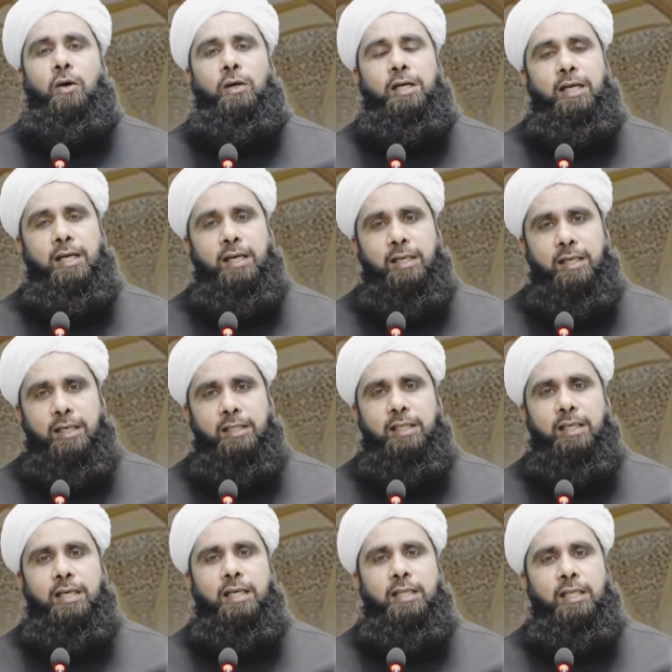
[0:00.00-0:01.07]
और ऐलान
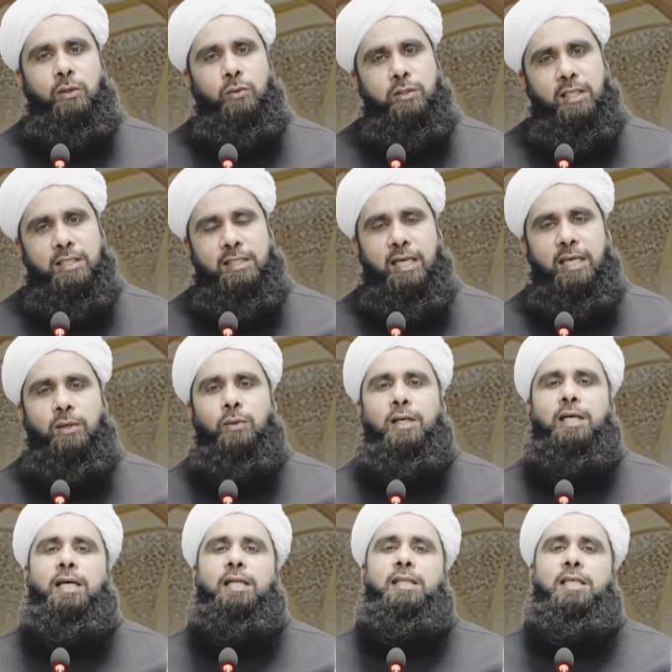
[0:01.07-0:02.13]
करते करते उसके ज़ाय
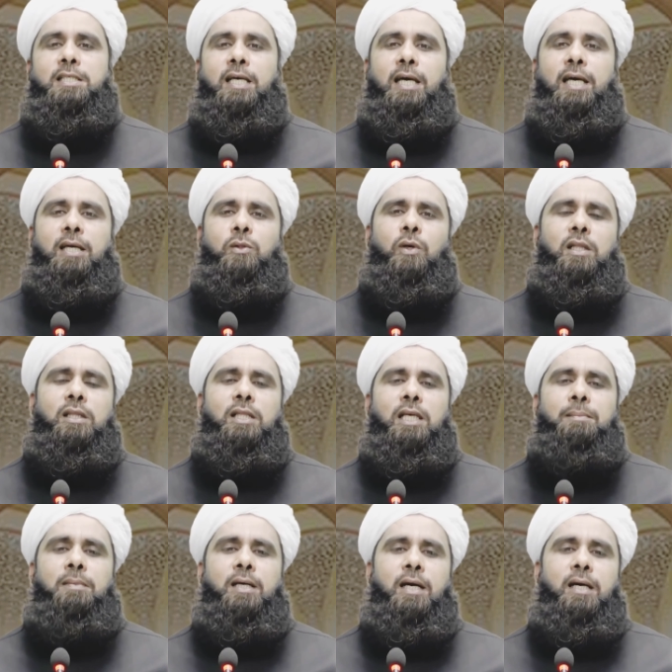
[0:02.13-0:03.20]
होने का अंदेशा है तो हतल
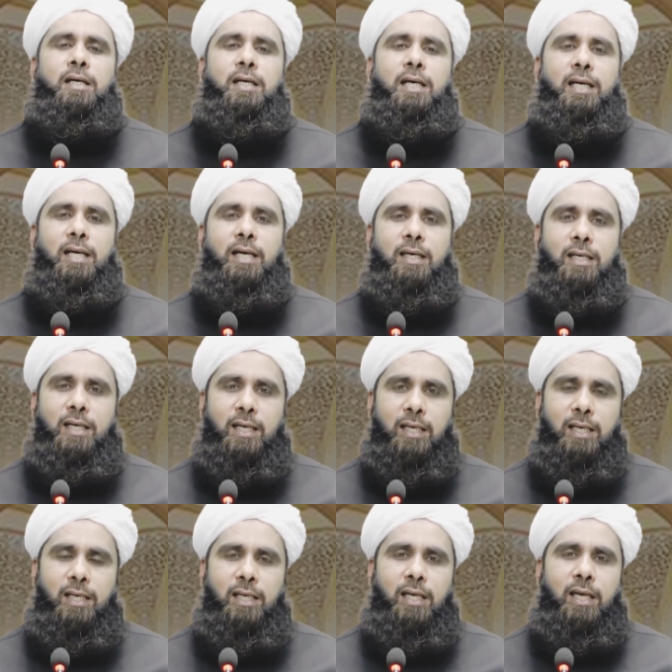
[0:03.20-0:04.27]
इम्कान ऐलान कर
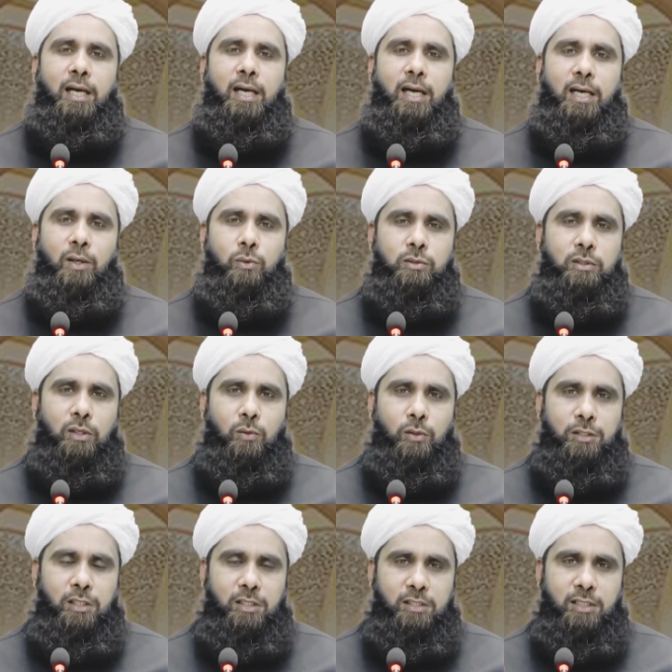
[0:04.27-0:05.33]
लें अगर उसका
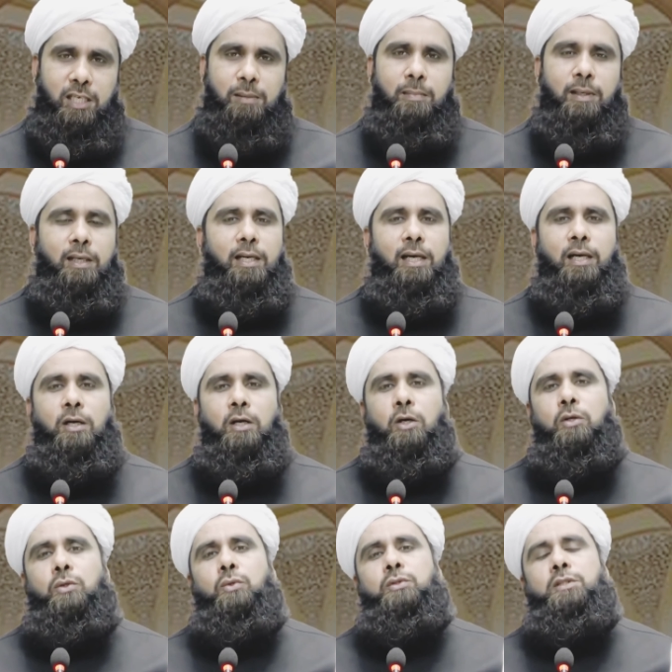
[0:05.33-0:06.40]
कोई शख्स नहीं मिल रहा
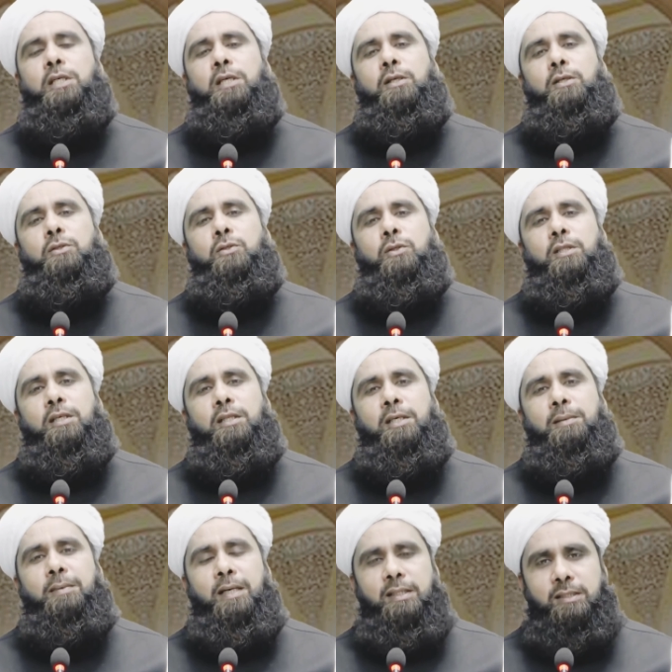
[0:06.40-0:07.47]
तो उसे जो
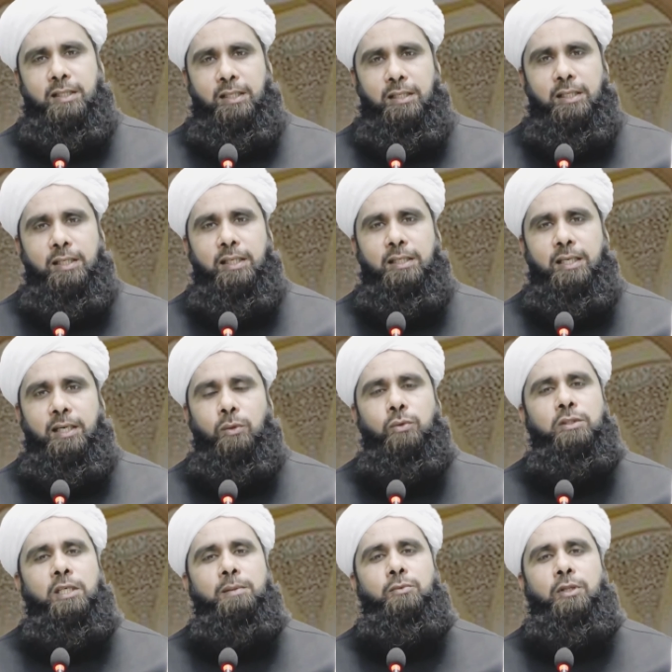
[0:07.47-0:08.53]
तरतीब अर्ज़ कर दी गई है
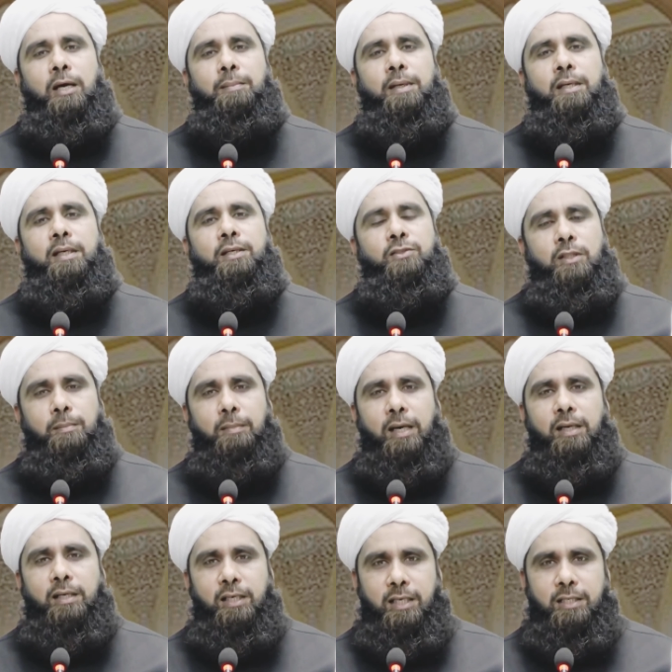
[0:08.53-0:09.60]
उसके मुताबिक
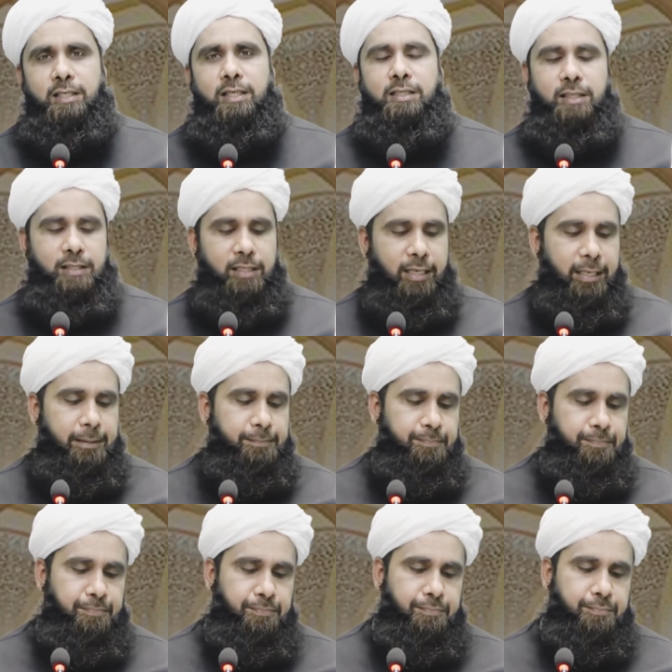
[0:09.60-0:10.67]
इस्तेमाल किया जा सकता
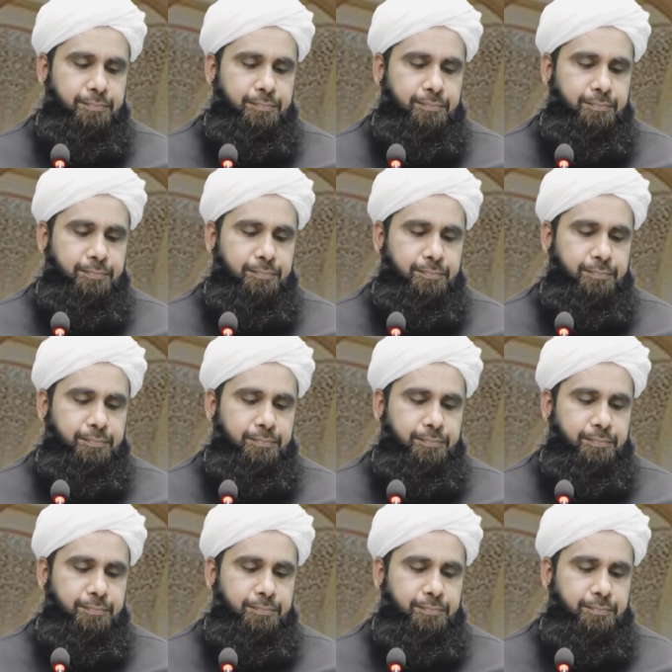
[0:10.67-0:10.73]
है